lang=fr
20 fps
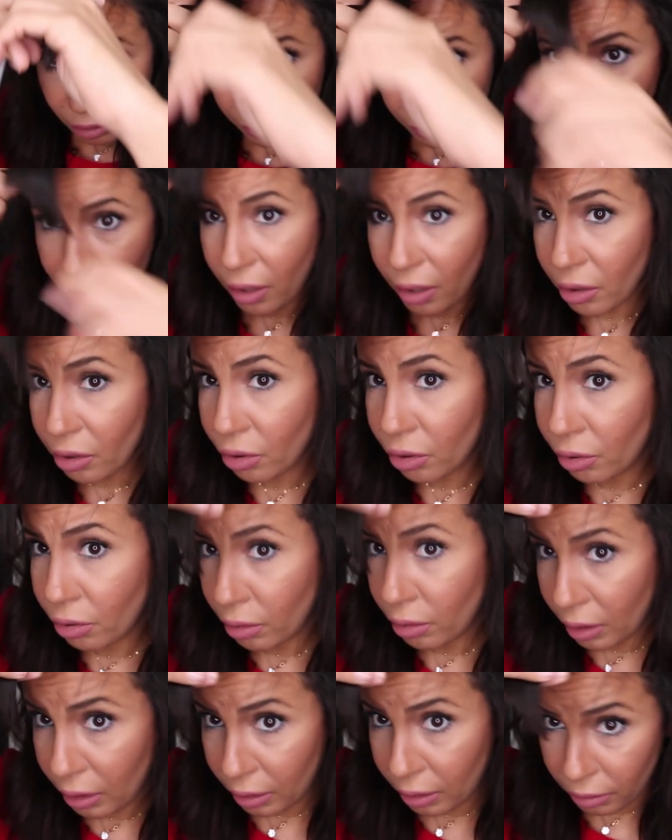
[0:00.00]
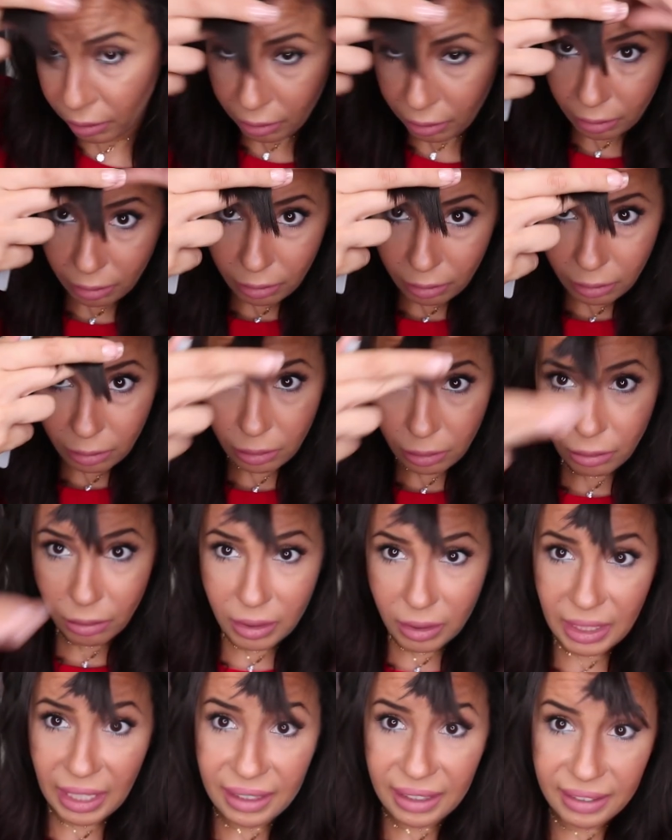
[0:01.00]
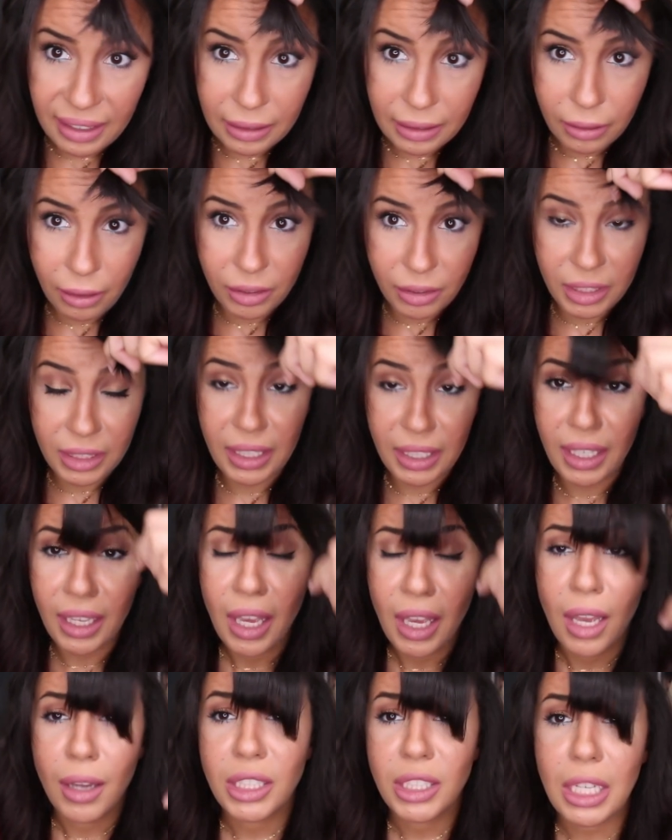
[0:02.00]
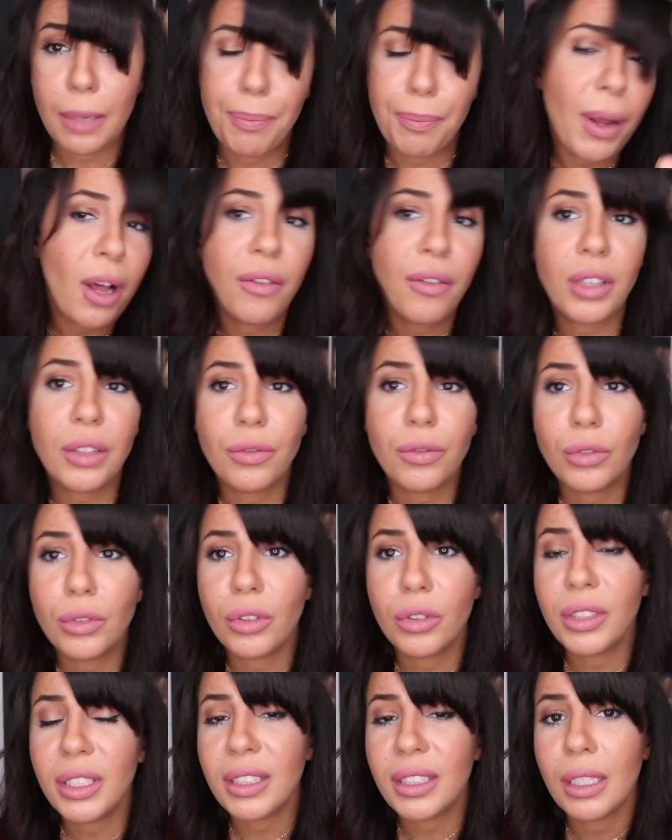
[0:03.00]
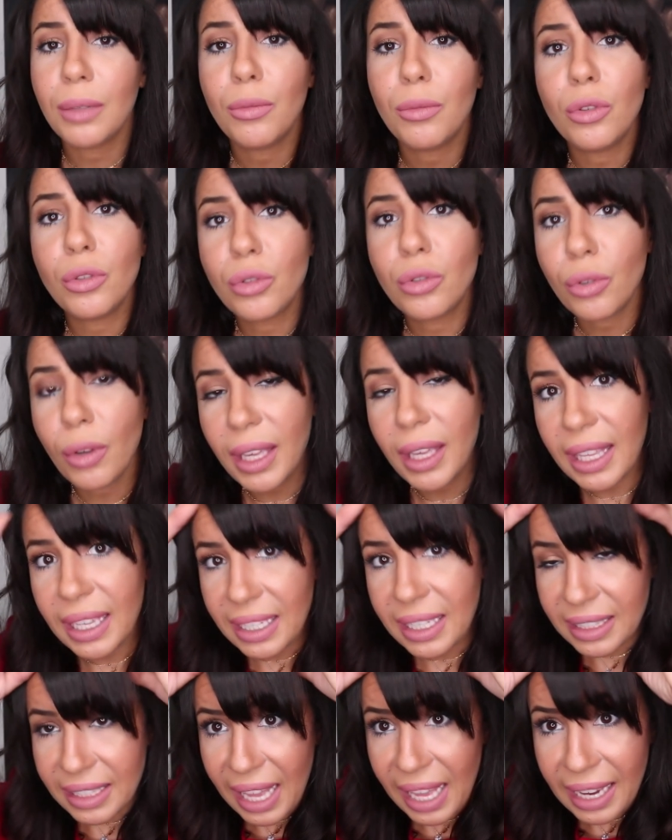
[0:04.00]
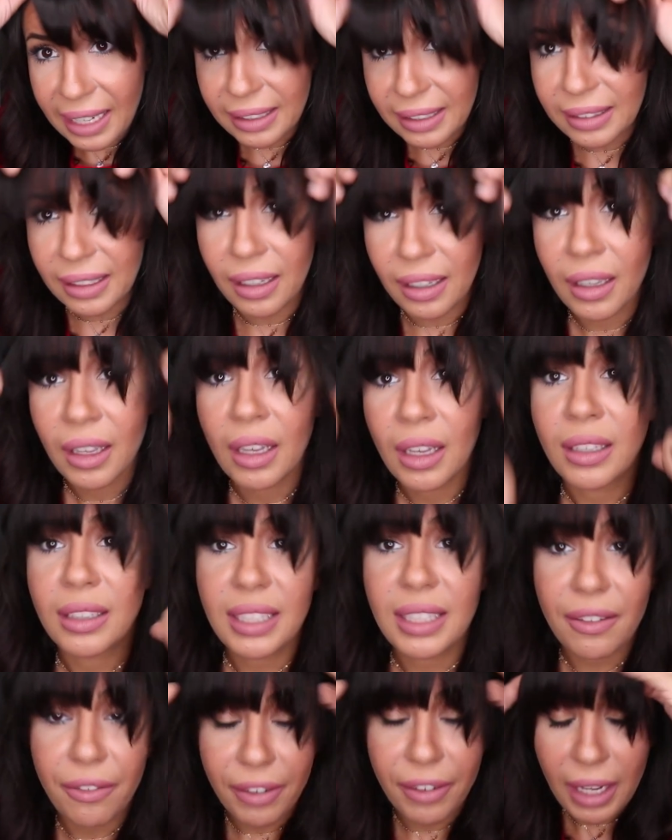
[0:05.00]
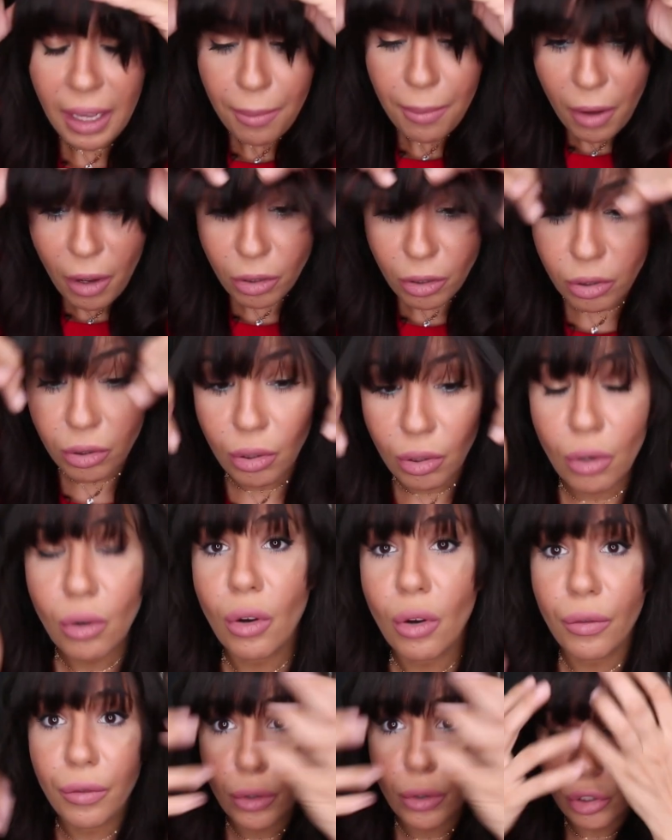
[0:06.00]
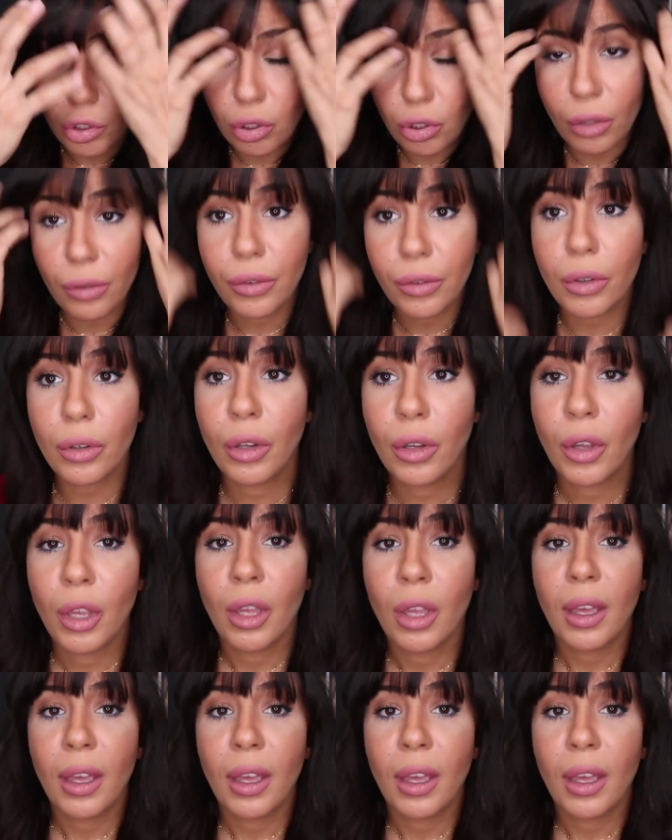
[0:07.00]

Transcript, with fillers: une frange d'une certaine quantité. J'ai pas envie de vous donner des mesures exactes, c'est vraiment selon vos cheveux.